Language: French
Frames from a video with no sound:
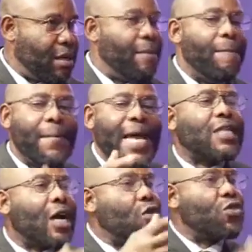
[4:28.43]
mais
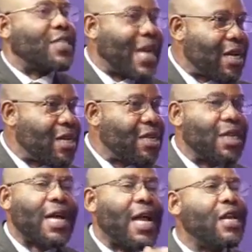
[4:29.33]
dans le sac
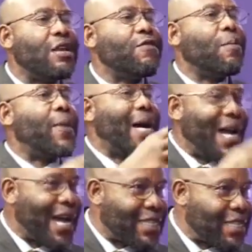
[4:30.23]
Gali ne va pas
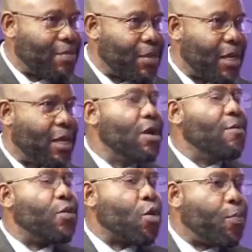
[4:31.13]
accepter. Alors c'est
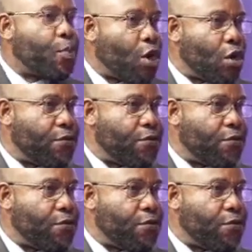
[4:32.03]
quoi Pour preuve.